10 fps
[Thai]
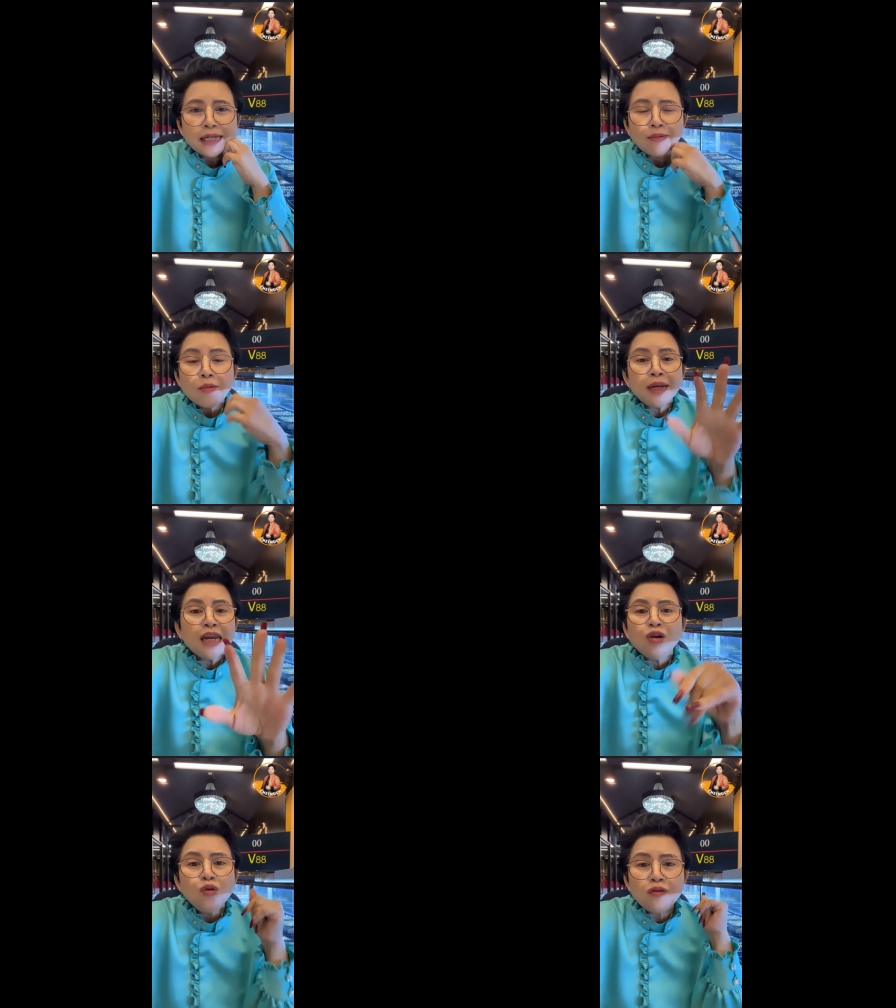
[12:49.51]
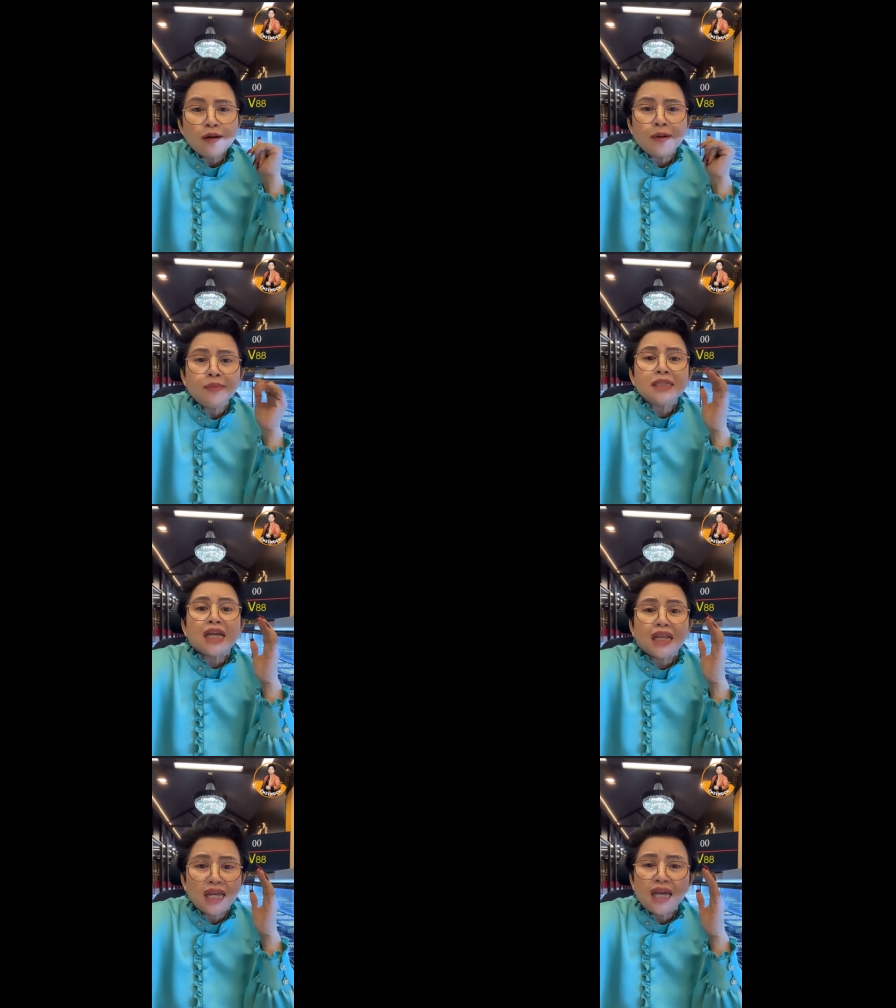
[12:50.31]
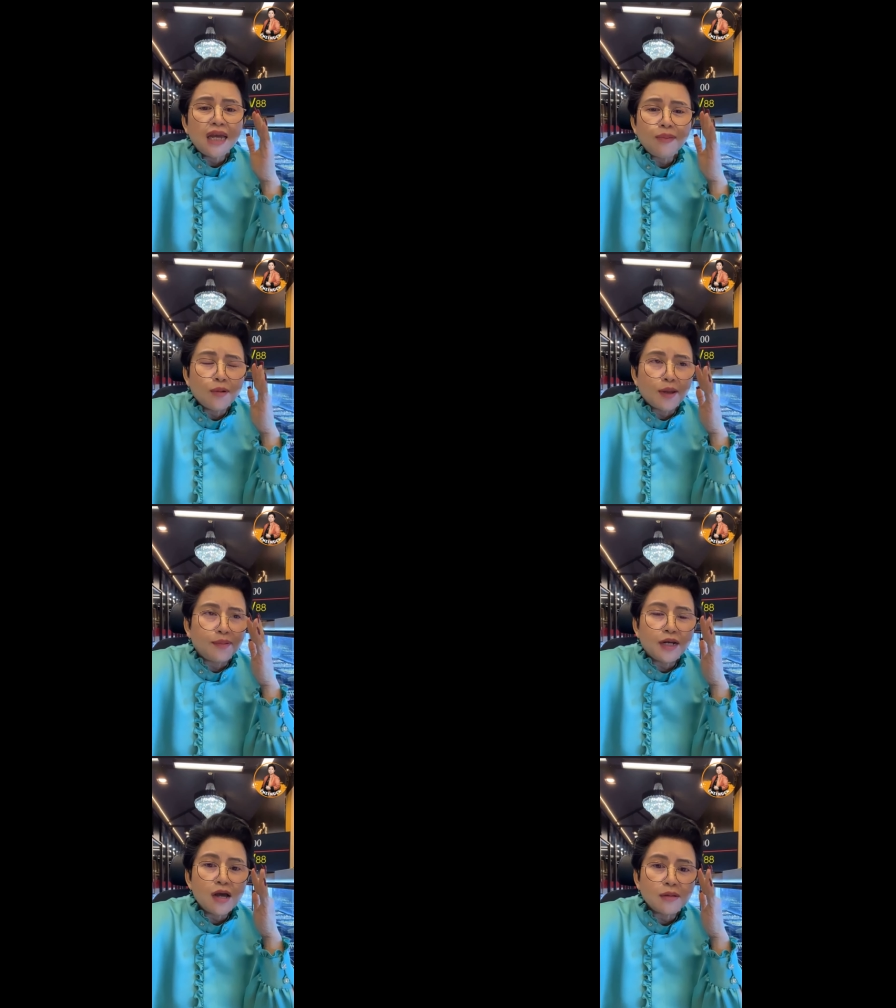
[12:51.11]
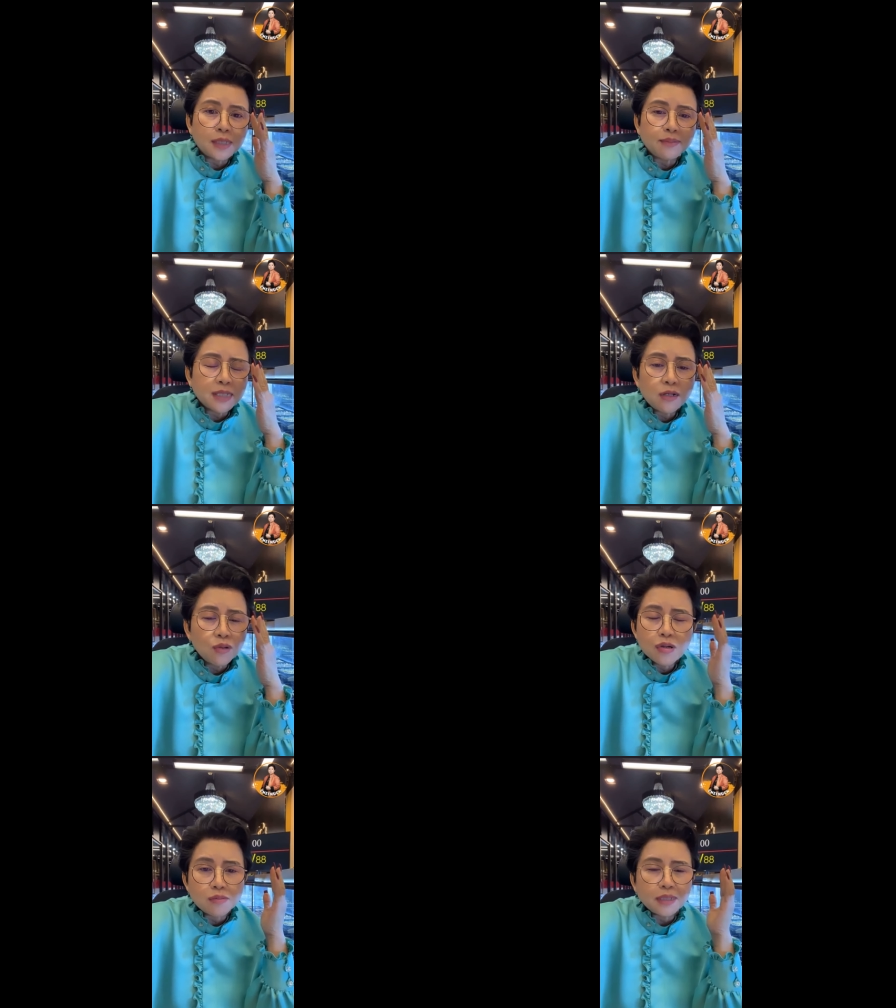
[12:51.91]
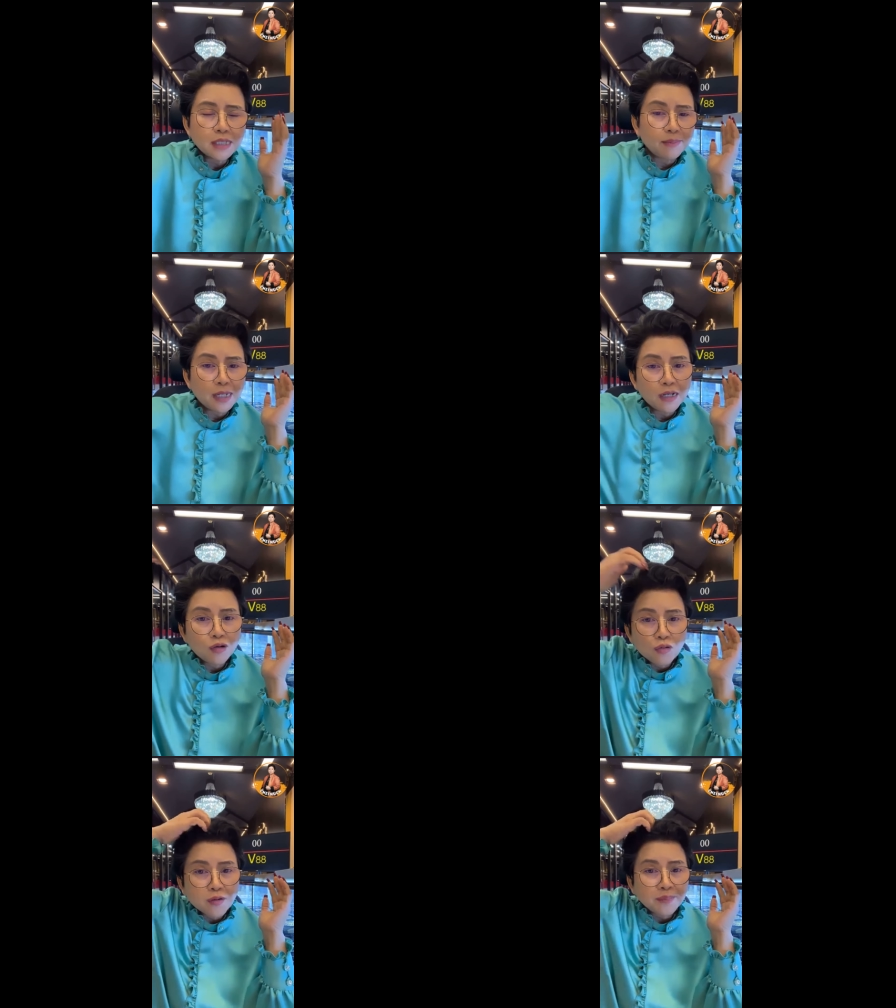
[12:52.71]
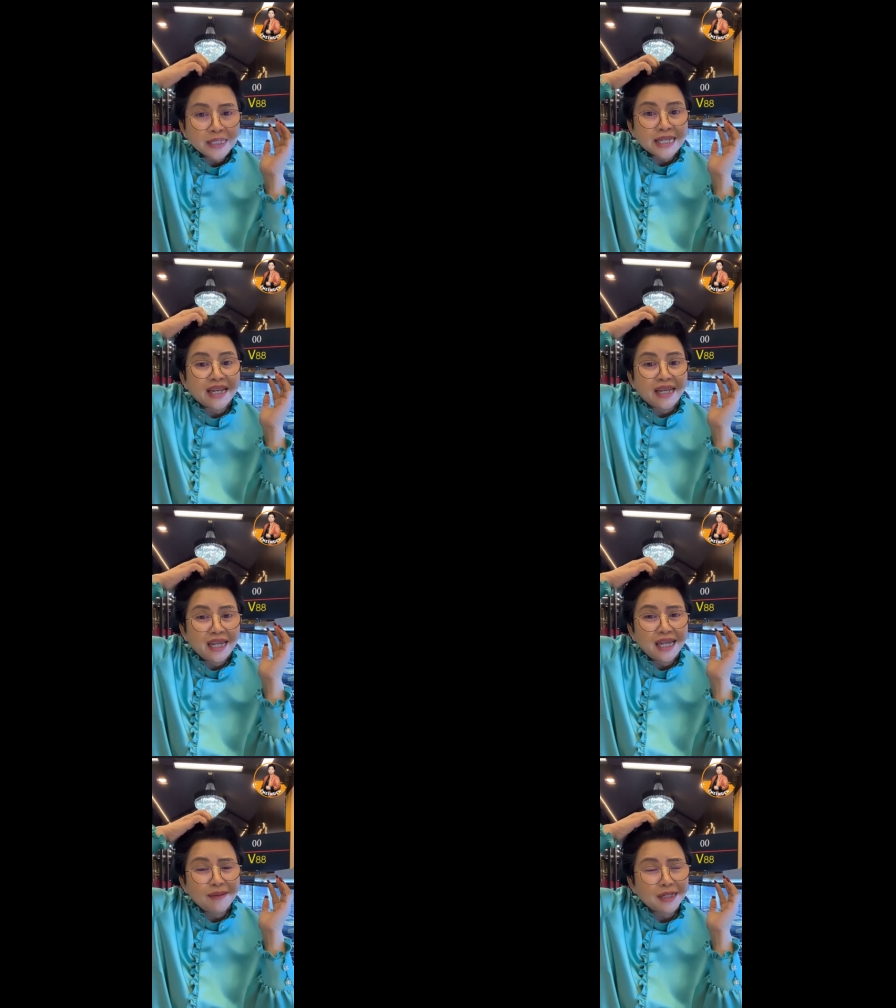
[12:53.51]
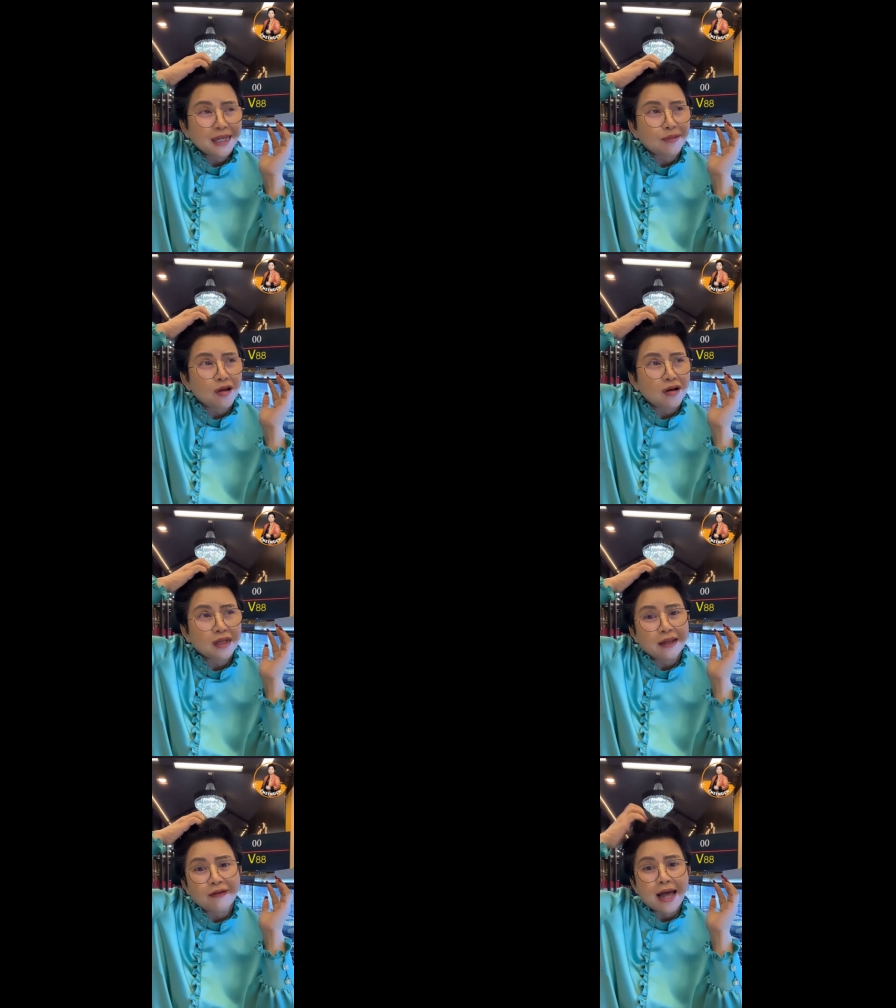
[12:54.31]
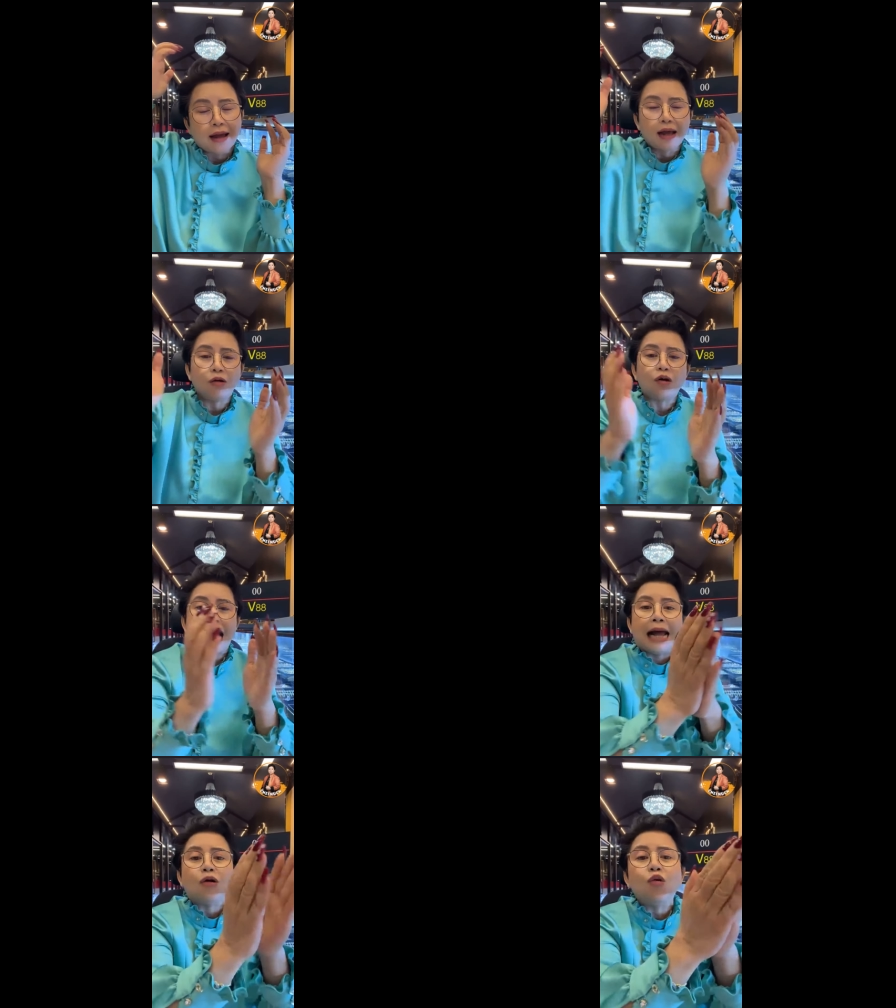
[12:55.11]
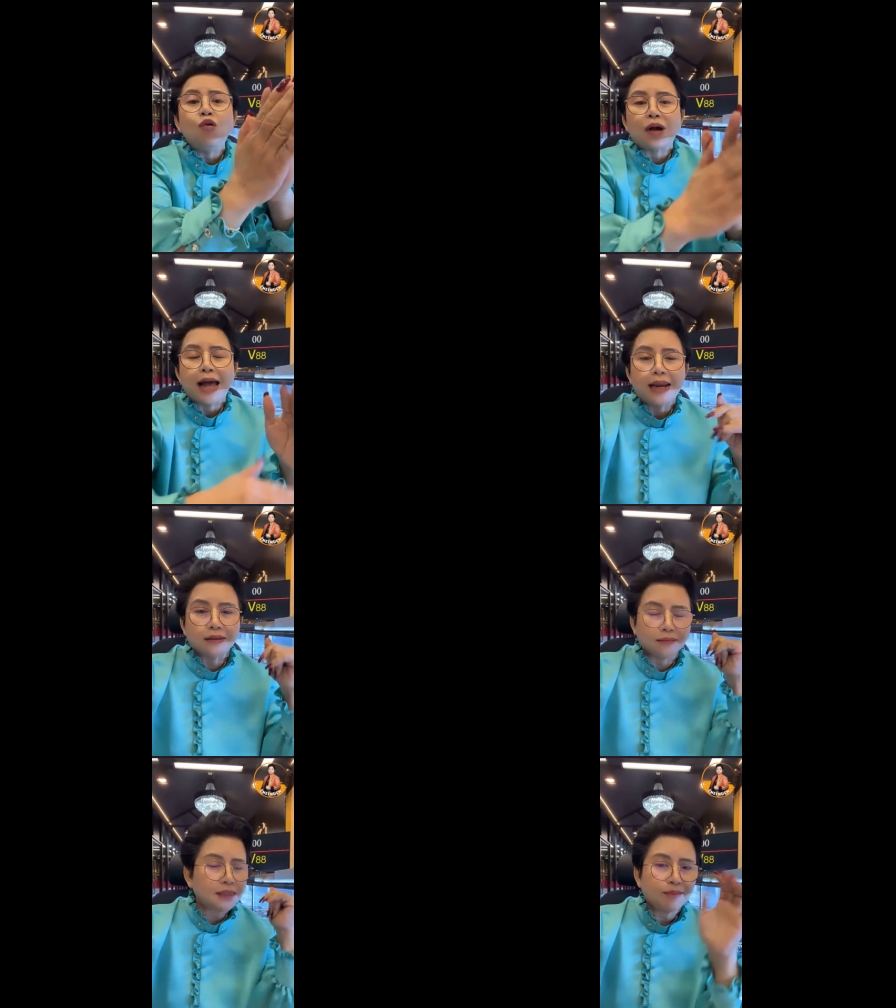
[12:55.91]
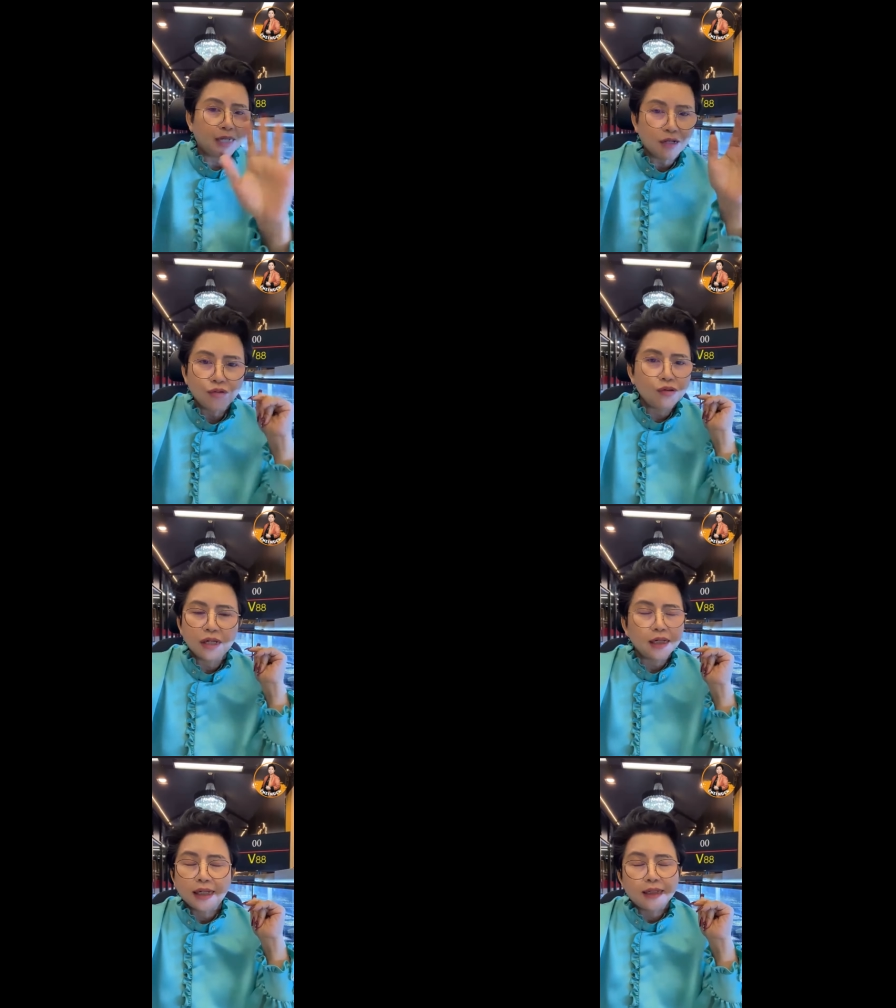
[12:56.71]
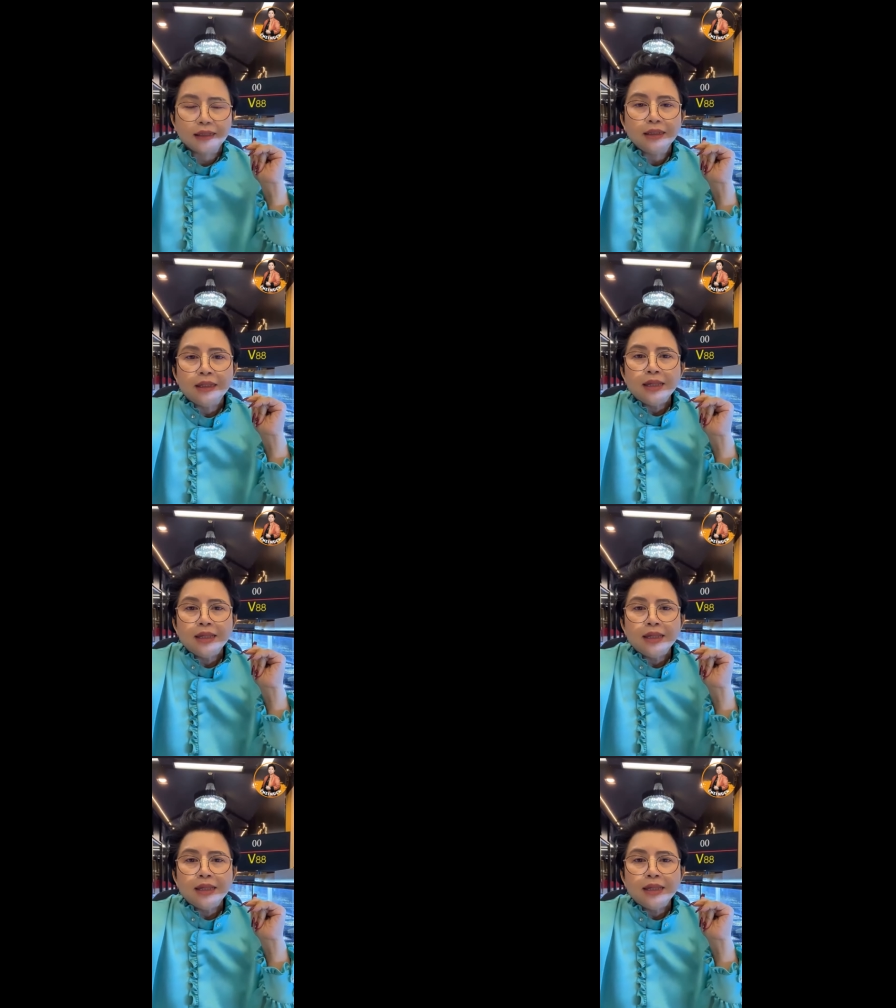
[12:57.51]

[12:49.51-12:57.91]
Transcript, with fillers: แม่เชฟก็ไม่ได้รู้ว่ามันเป็นเศรษฐีพ่อแม่พี่น้องไม่ใช่คิดรู้ ไม่ใช่ไม่ได้รู้มันเป็นเศรษฐี ไม่ใช่ก็คิดว่า เขาขาคู่กัน ไม่ใช่ไม่ได้รู้เลย